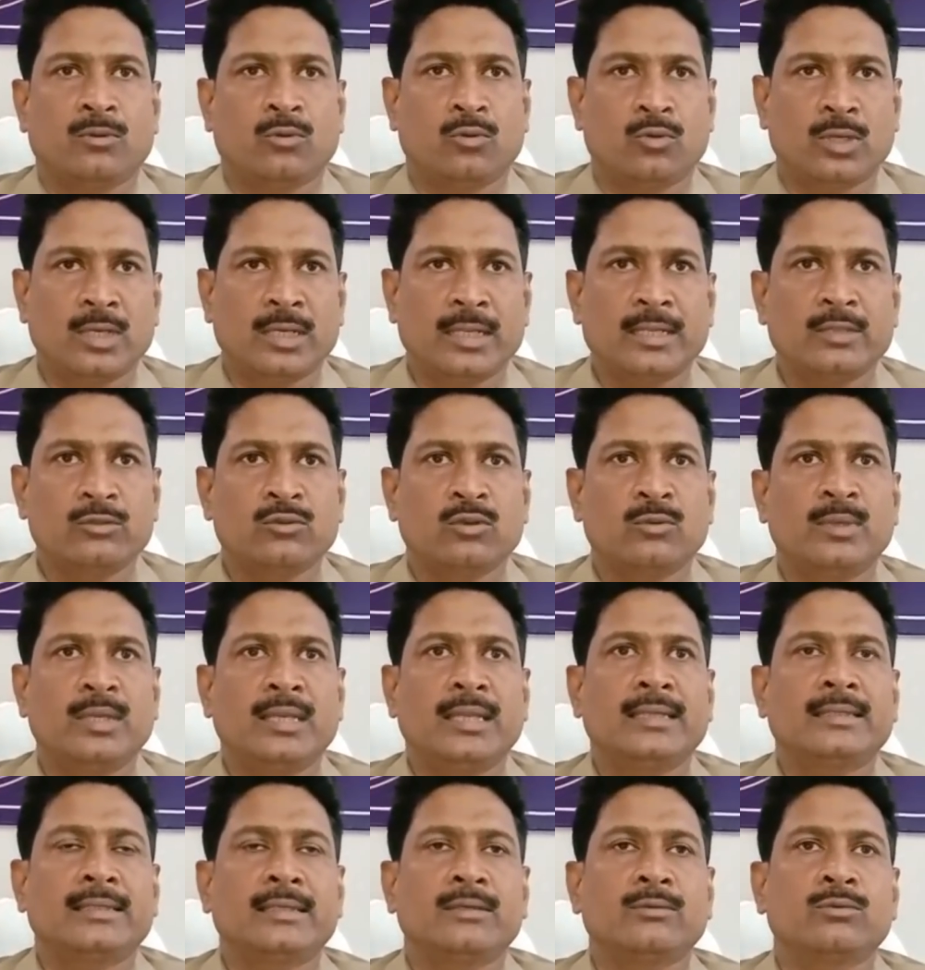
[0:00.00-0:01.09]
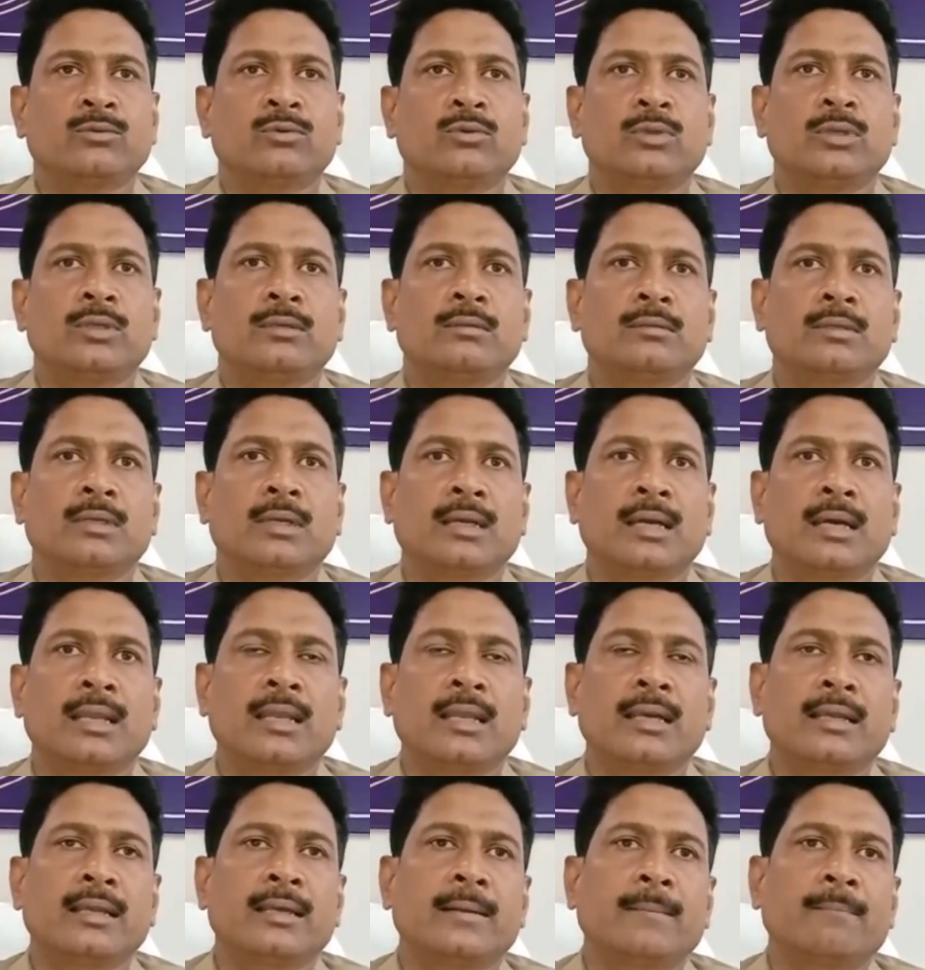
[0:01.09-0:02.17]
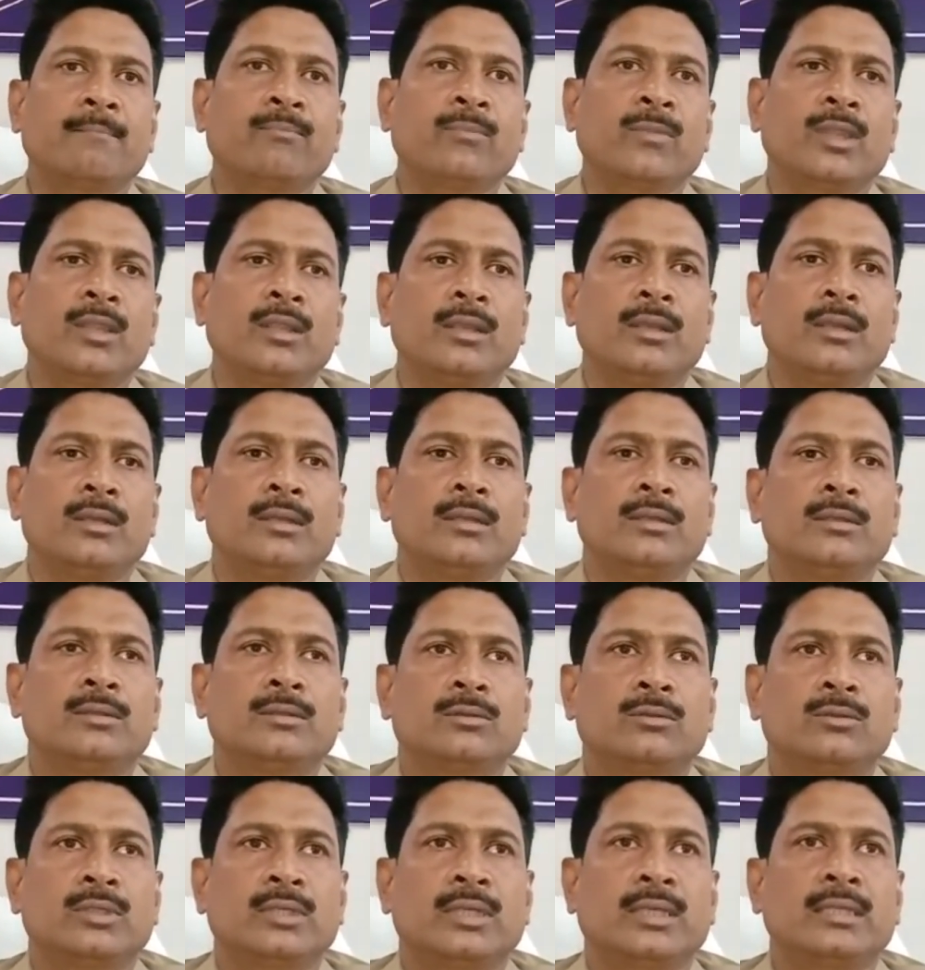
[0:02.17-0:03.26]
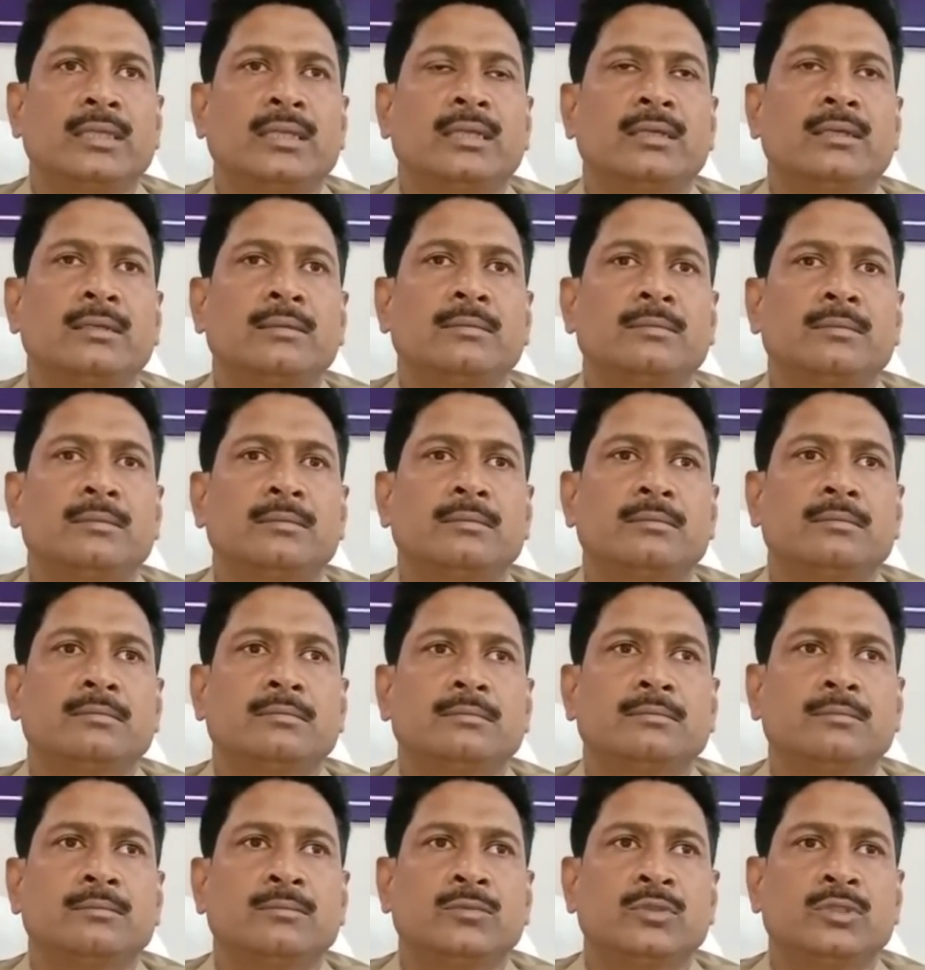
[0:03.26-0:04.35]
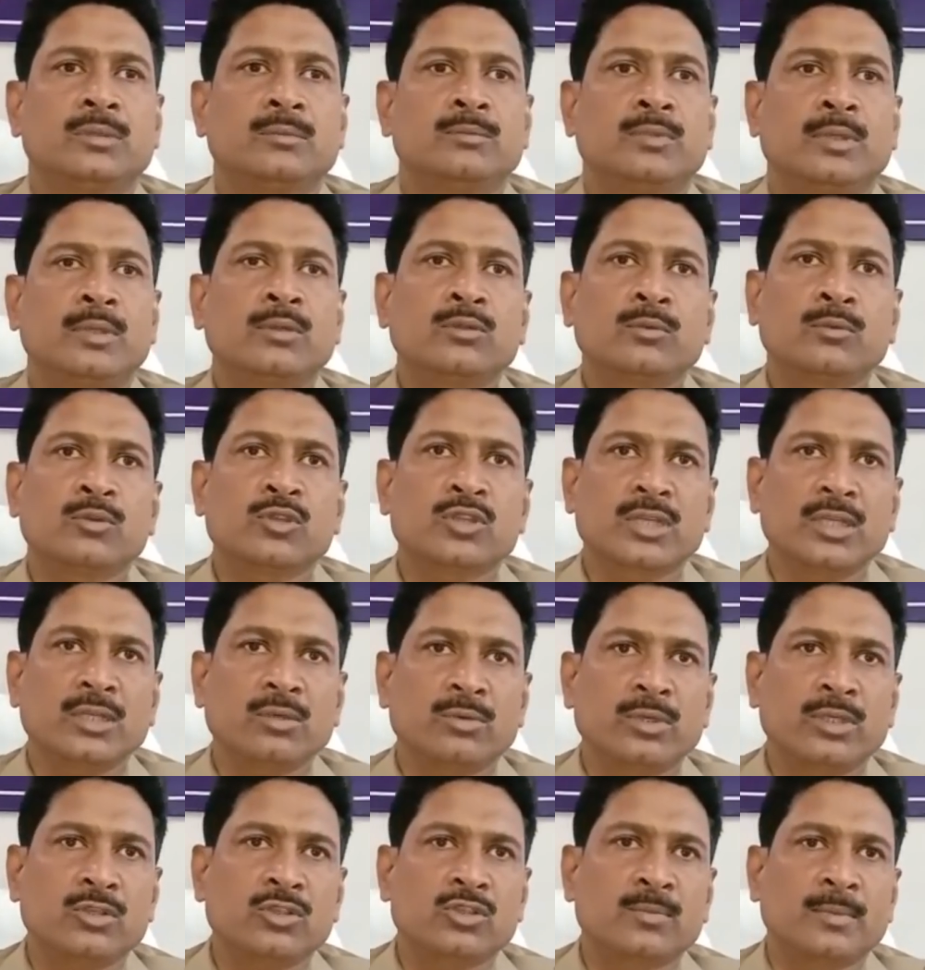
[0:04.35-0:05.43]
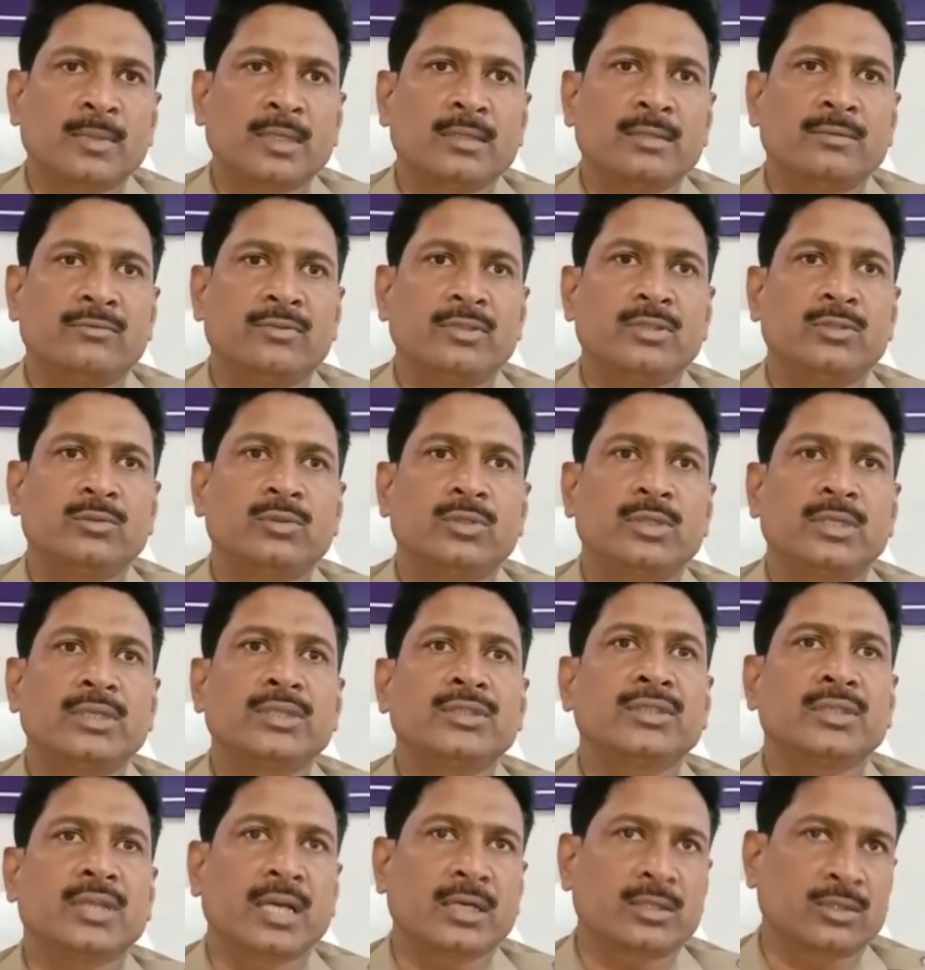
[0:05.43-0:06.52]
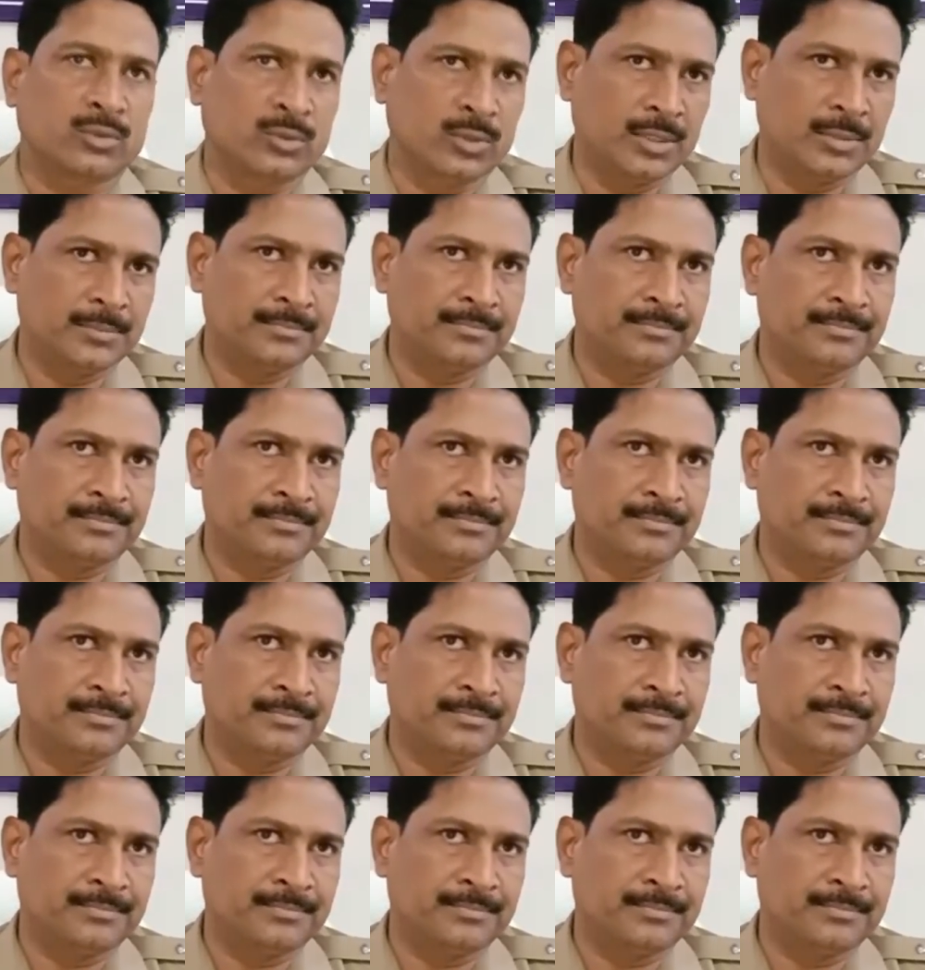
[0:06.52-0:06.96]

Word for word: होटल के जो अभिलेख थे उनको खंगाला गया तो धीरे धीरे मुझे बहुत मुश्किल हुई उसमें फिर युवती की शिनाख्त हुई